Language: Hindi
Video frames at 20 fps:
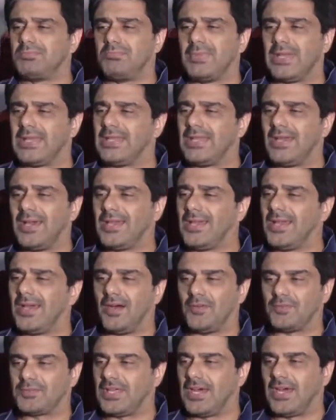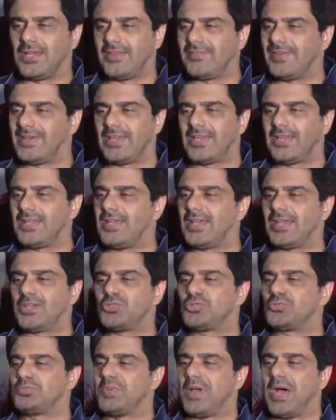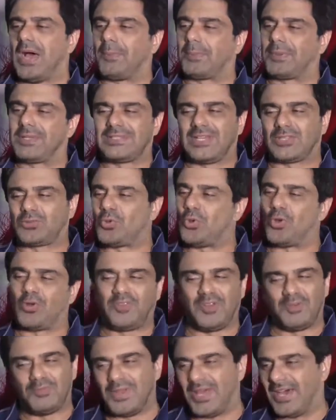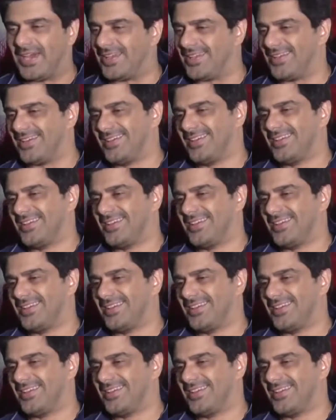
महीना या हफ्ता आने वाला नहीं है कि जिसमें आपके साथ कोई और फिल्म ना आए